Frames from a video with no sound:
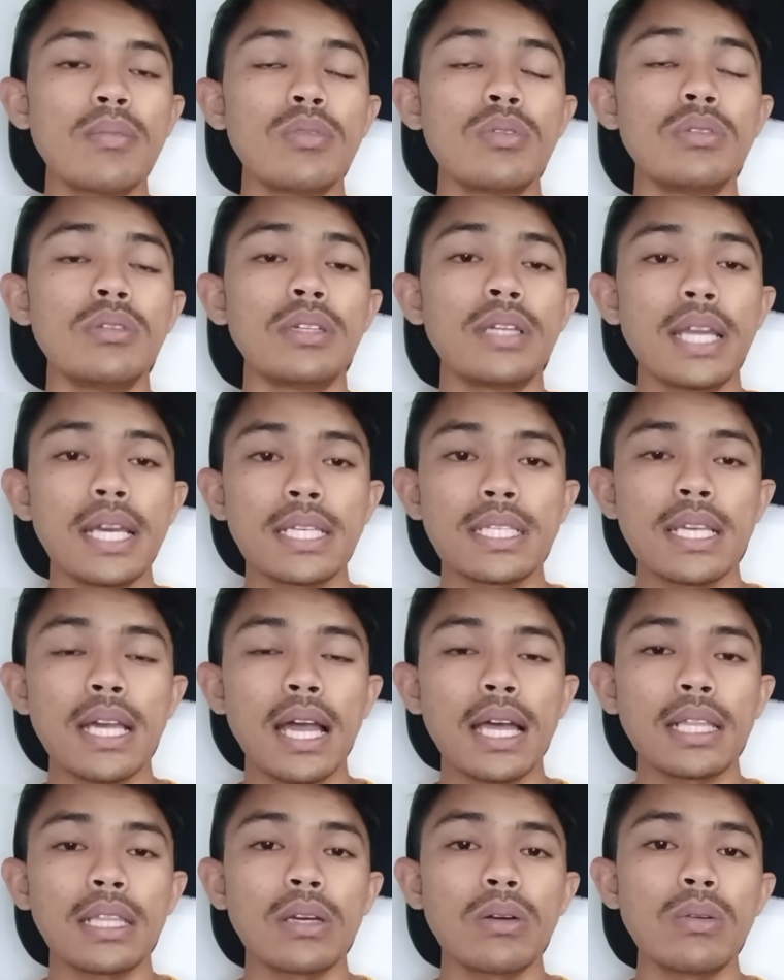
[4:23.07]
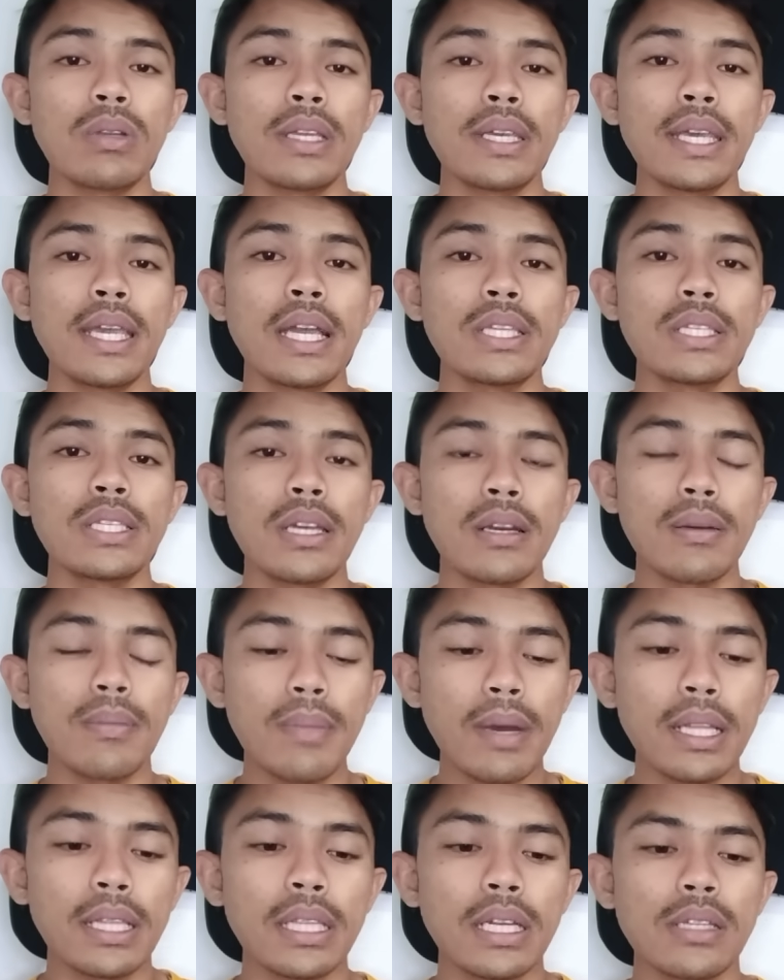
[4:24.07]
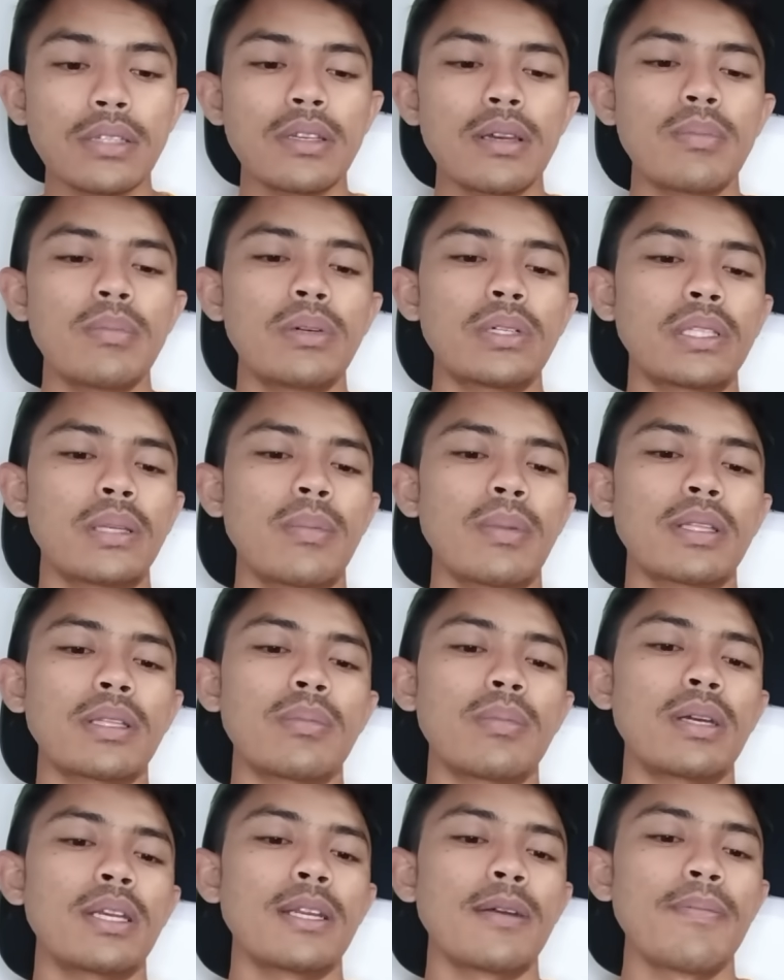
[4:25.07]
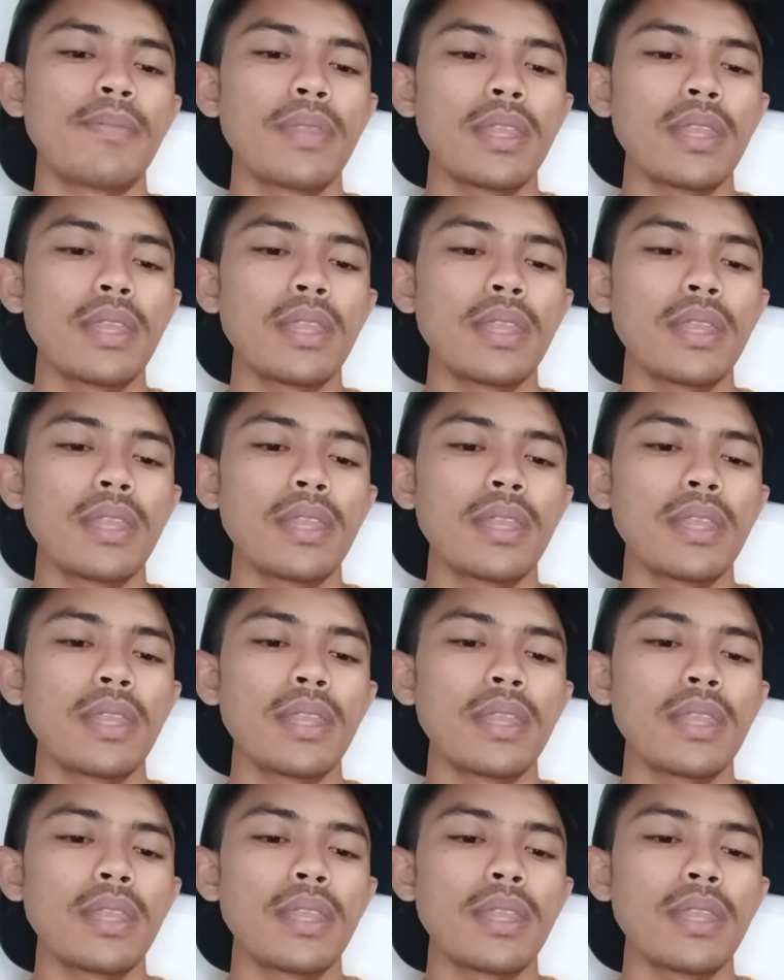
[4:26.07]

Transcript: Bundes atau Liga Jerman tersebut teman-teman